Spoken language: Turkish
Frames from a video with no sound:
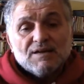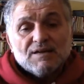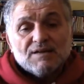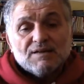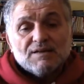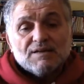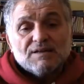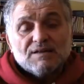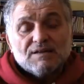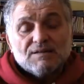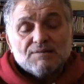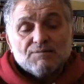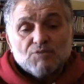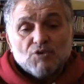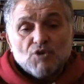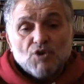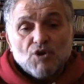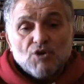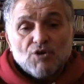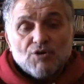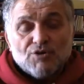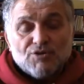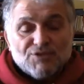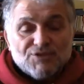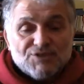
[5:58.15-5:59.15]
e, bu
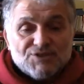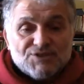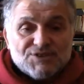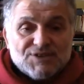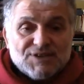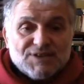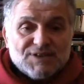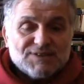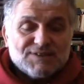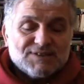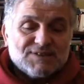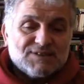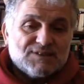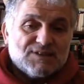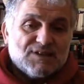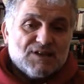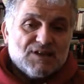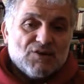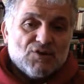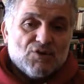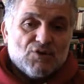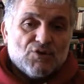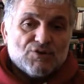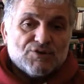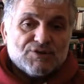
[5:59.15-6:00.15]
10 gün
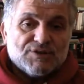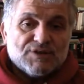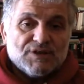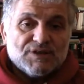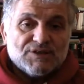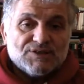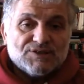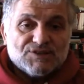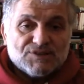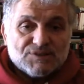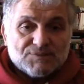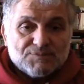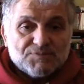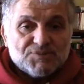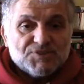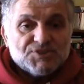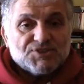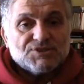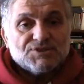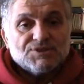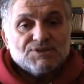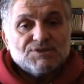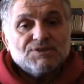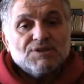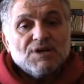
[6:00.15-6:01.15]
içerisinde ortaya
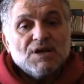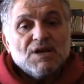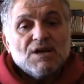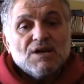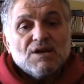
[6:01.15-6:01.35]
çıkmıştır.